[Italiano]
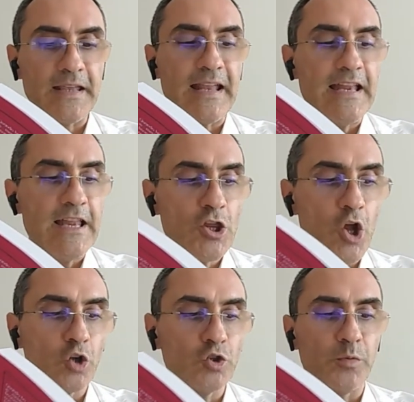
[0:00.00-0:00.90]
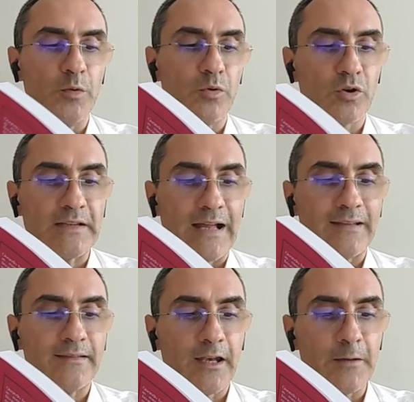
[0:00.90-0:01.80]
il nodo più
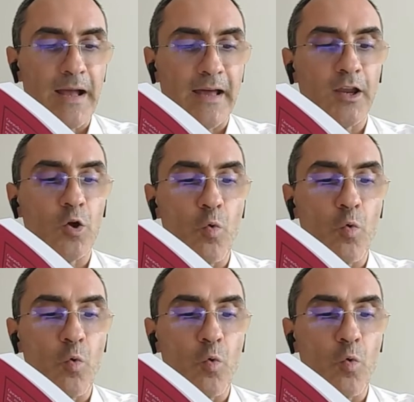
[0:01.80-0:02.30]
importante rimane